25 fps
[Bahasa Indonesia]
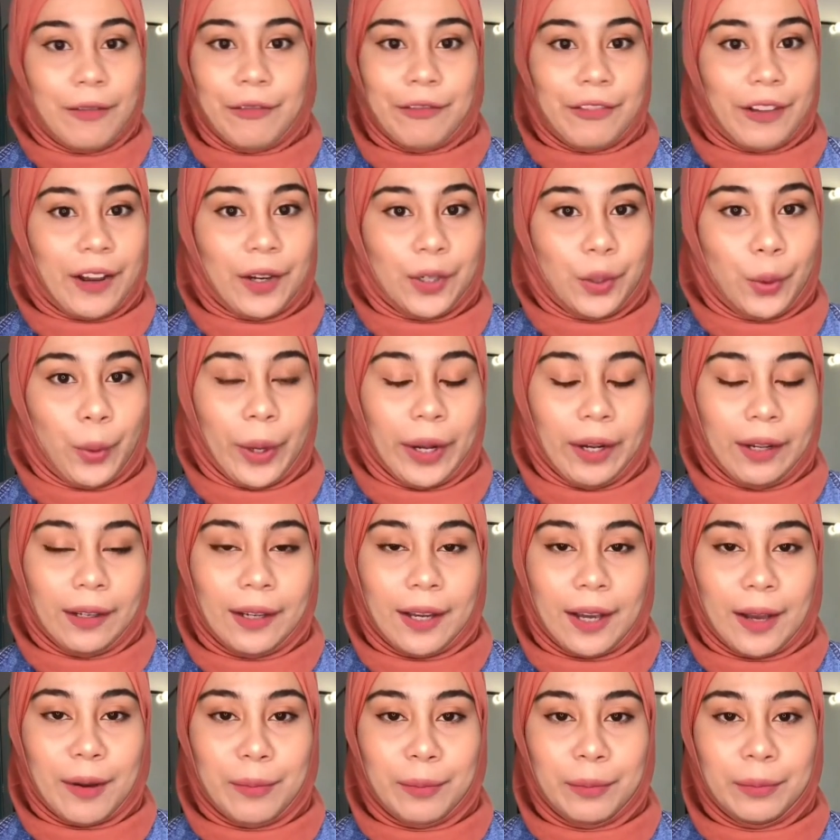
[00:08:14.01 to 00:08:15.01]
very
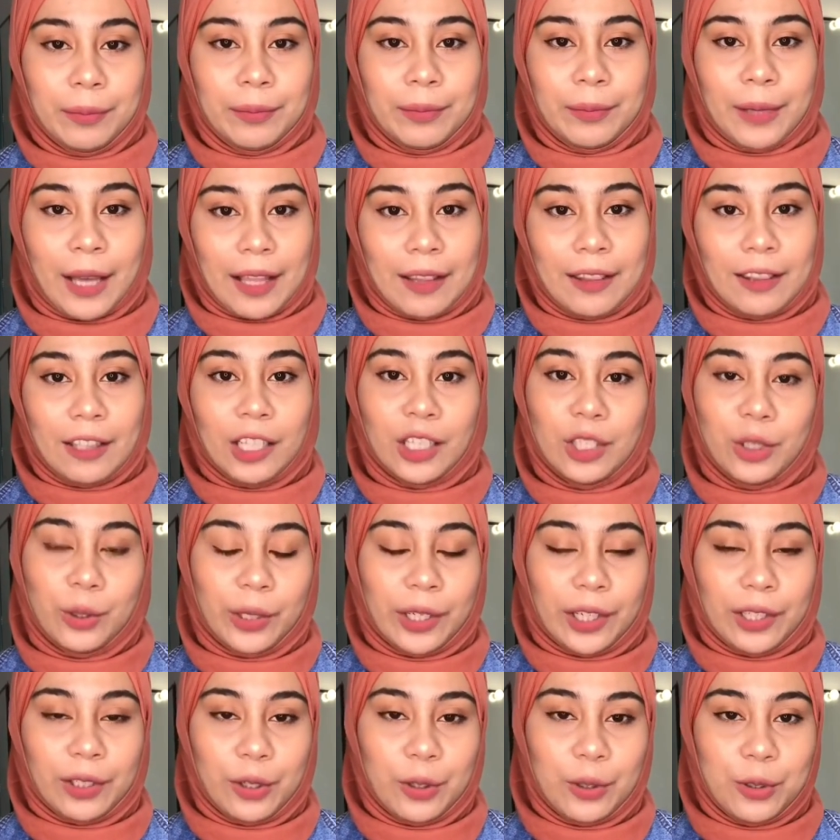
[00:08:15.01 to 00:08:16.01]
welcome I think you
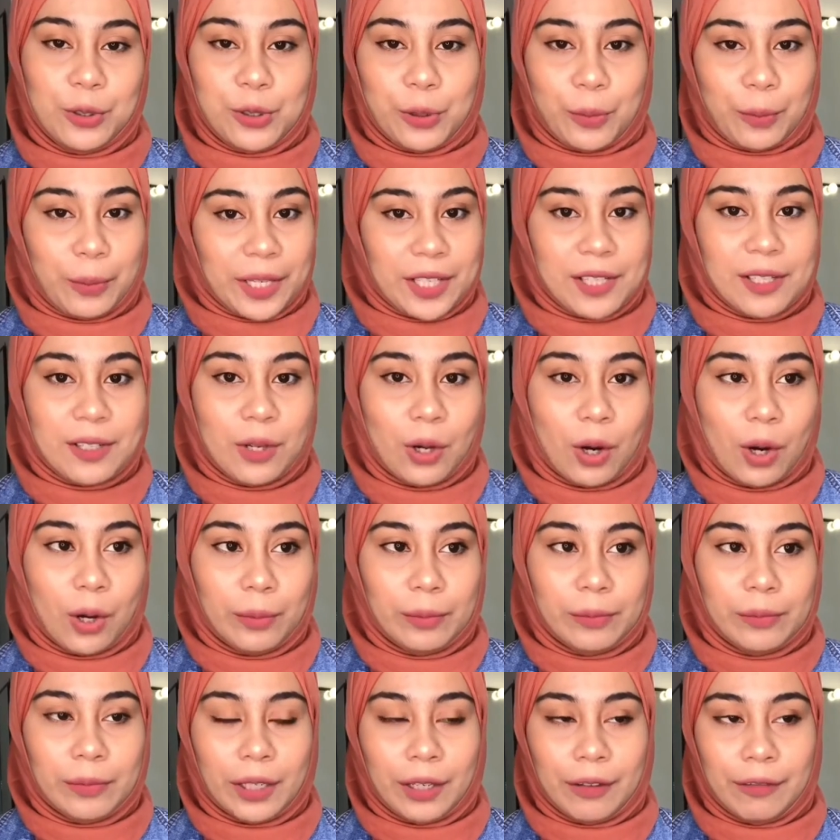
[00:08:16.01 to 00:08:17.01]
can go to mixed
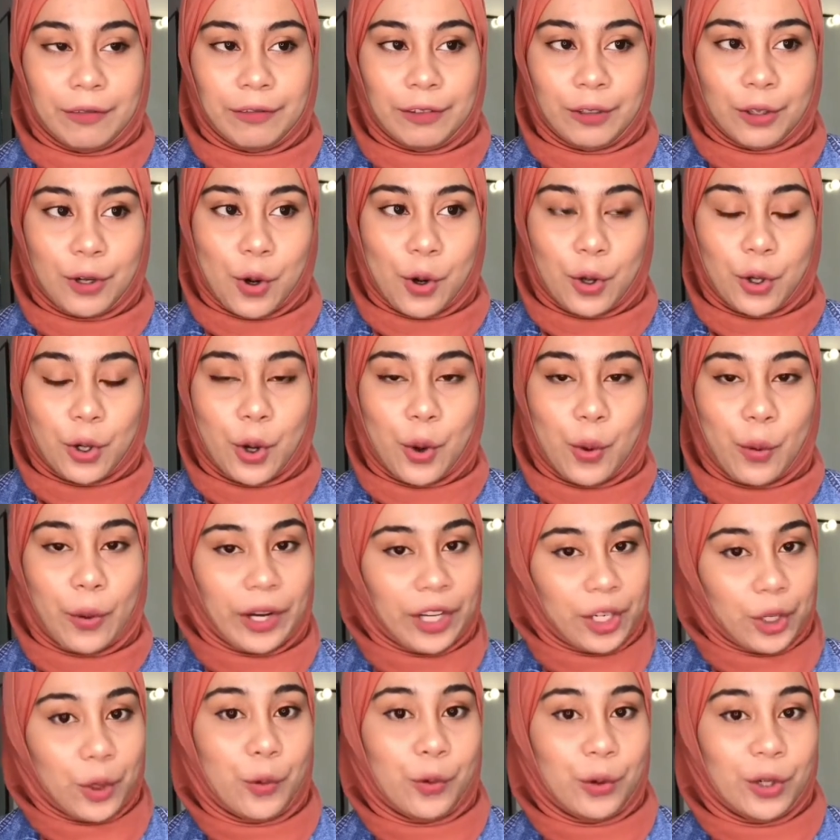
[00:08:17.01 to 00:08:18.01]
dorm if you don't know
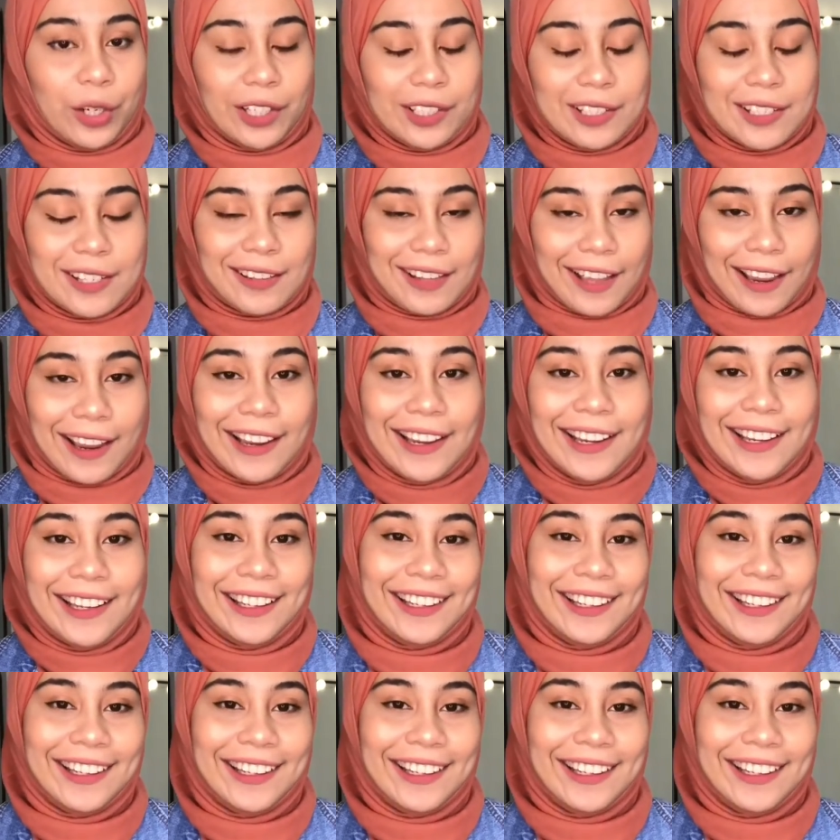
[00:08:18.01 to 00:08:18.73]
where you wanna stay